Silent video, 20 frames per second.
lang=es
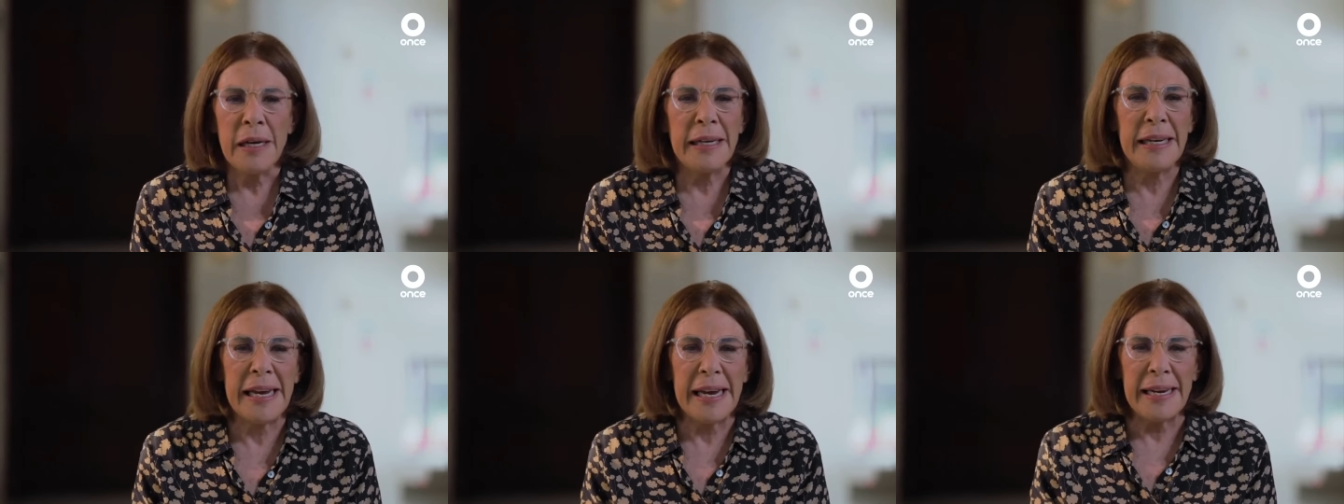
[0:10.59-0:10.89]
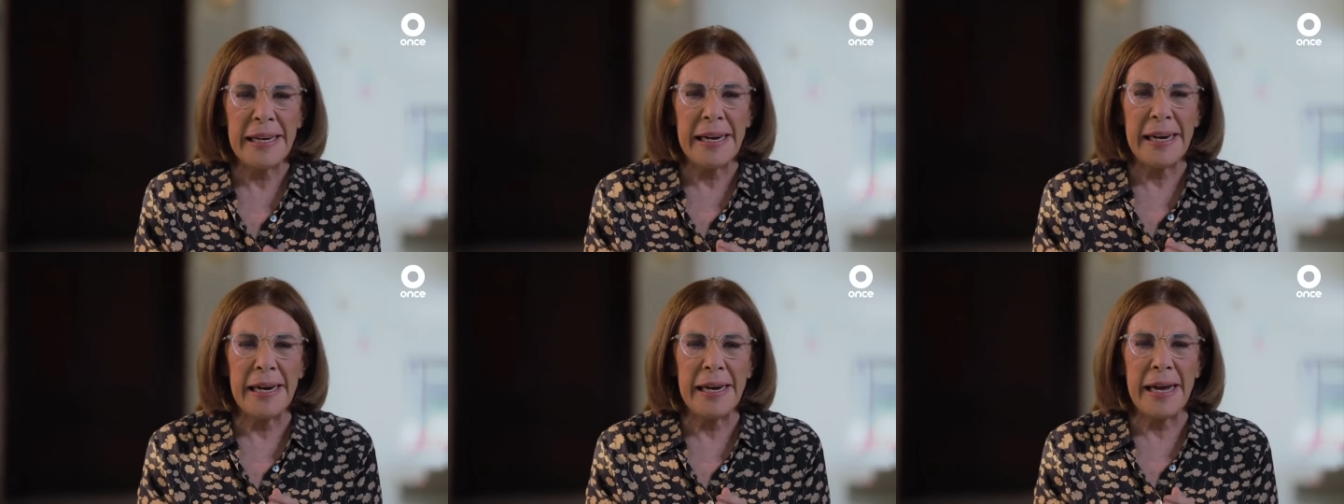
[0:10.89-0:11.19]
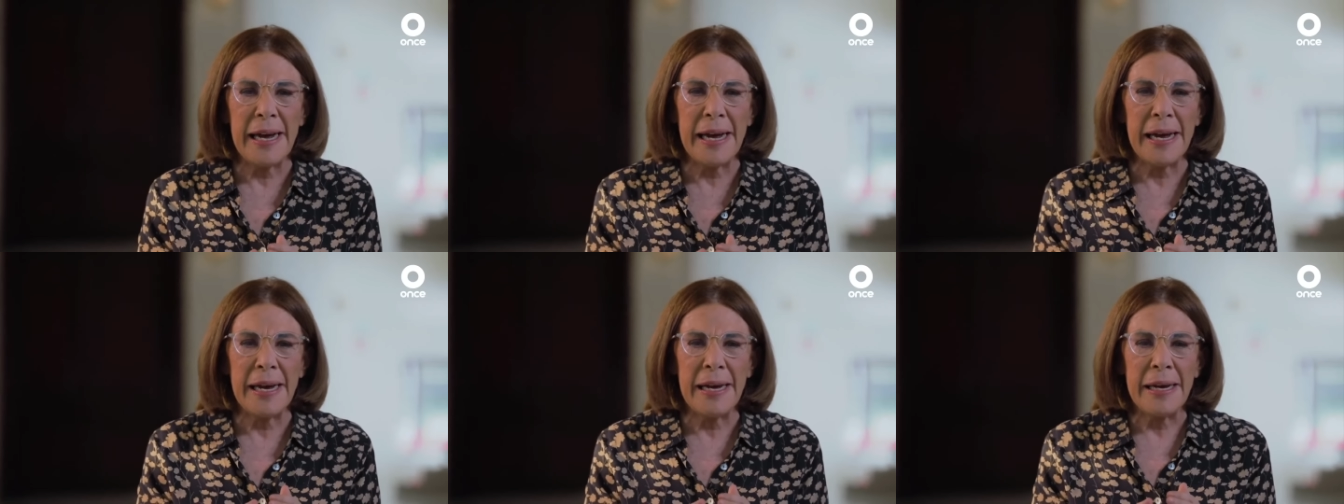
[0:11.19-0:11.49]
¿Quién
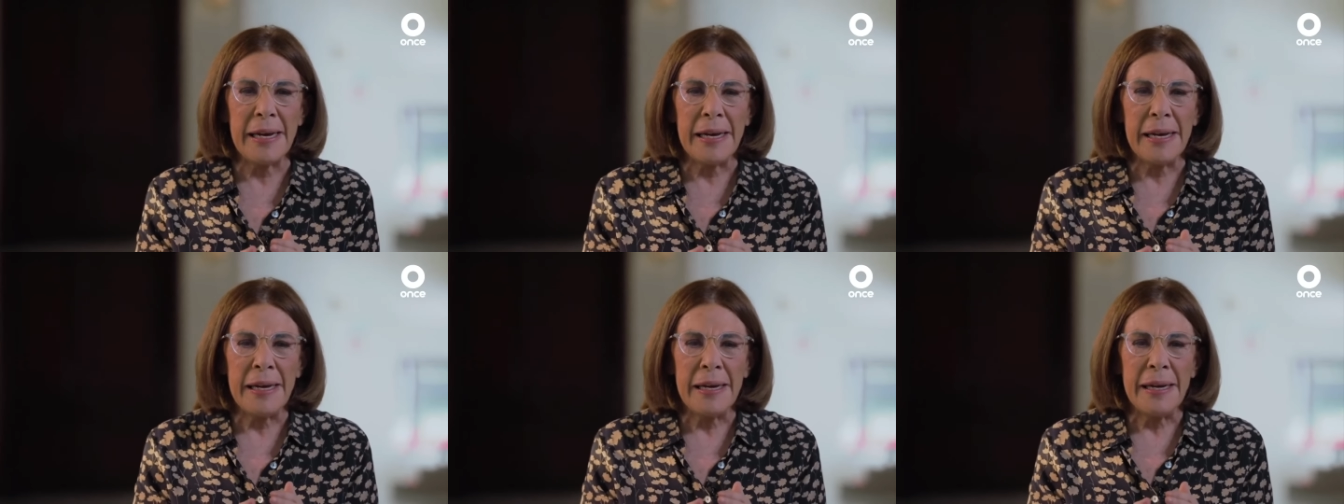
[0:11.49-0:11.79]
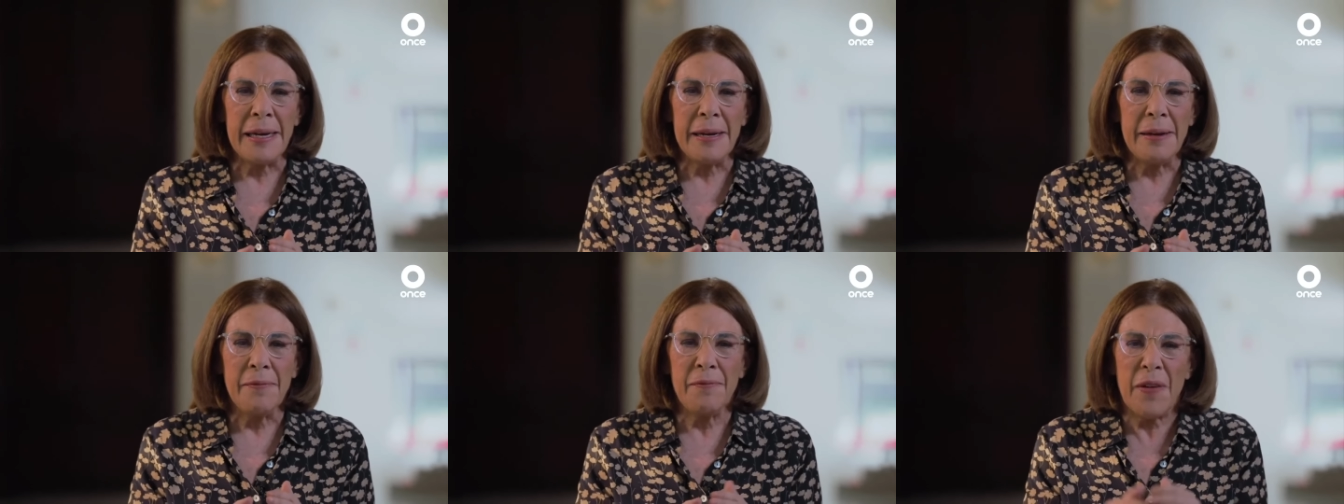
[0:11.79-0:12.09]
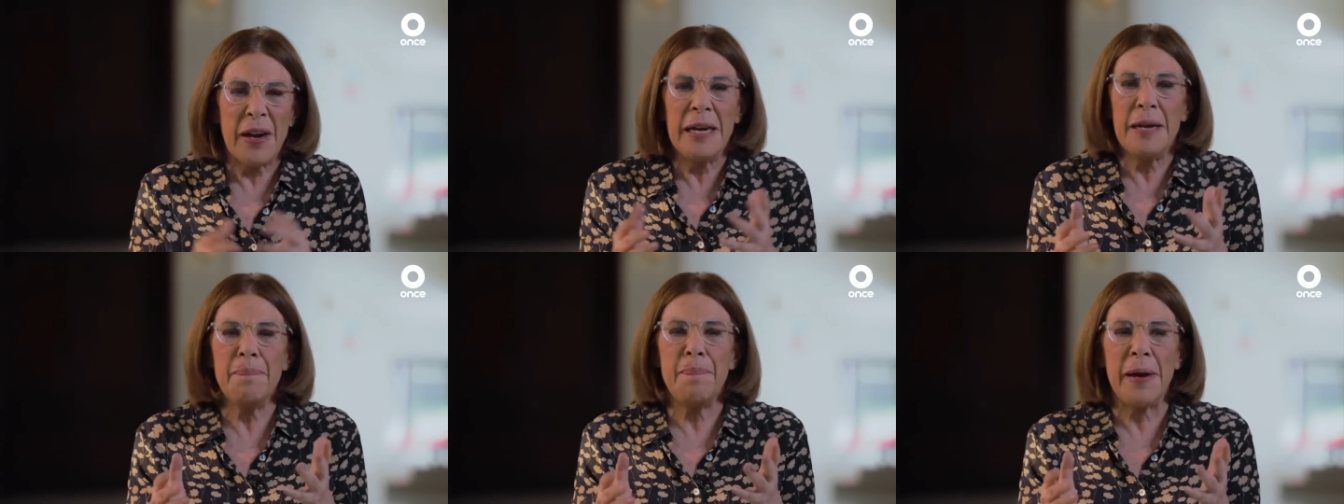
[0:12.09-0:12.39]
era
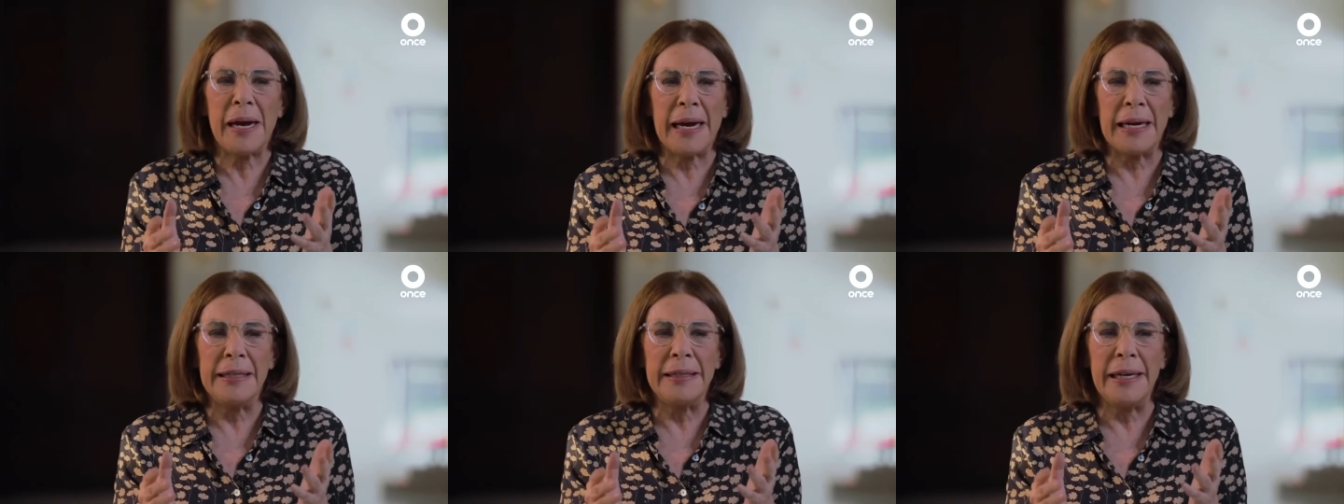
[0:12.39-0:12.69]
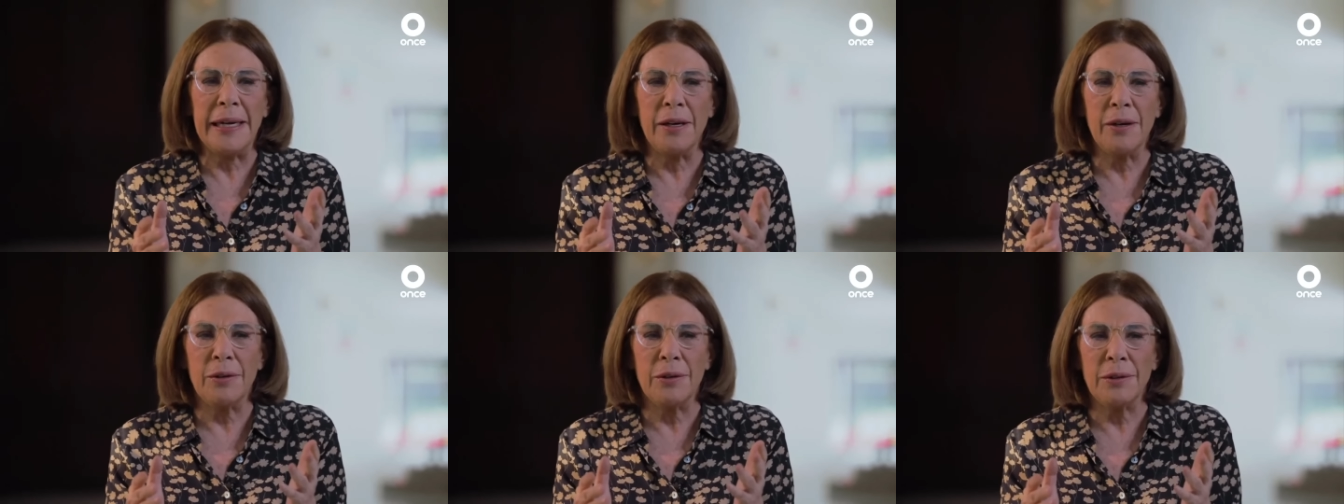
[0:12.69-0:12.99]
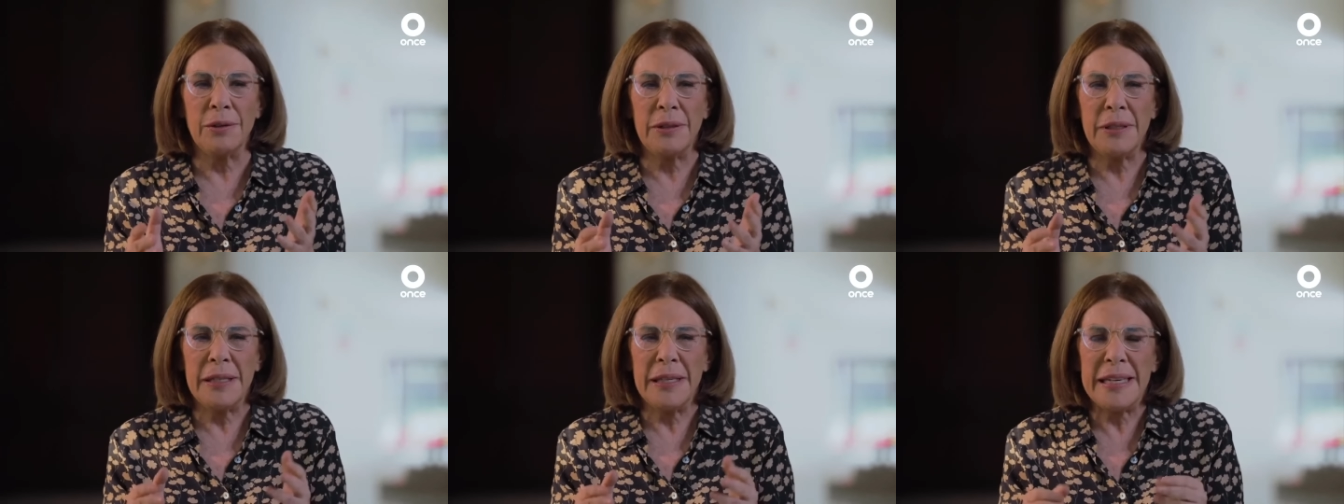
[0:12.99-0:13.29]
Felipe
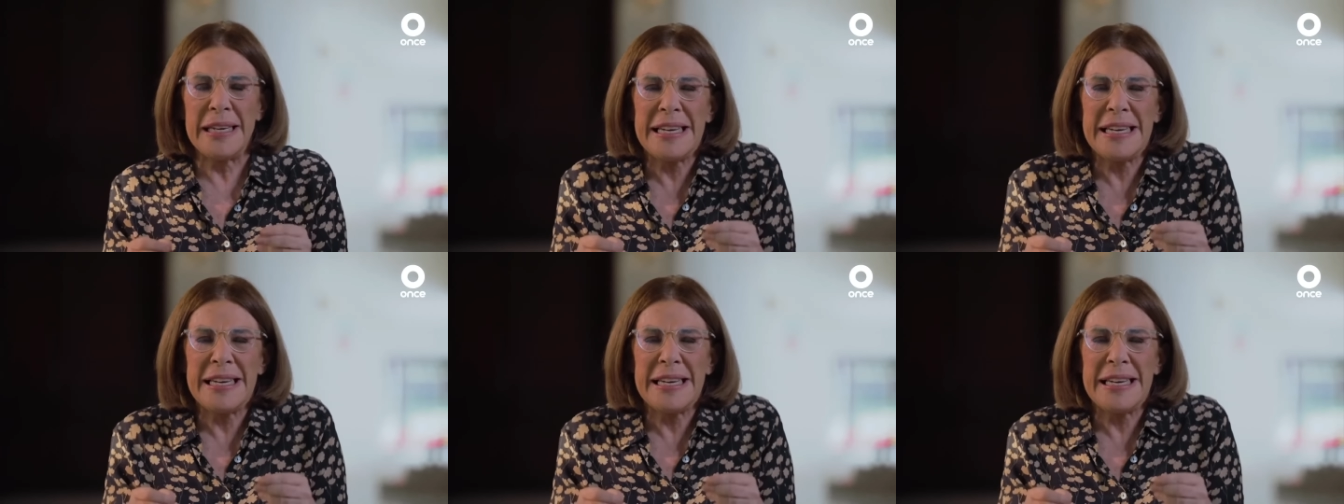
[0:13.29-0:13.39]
Calderón?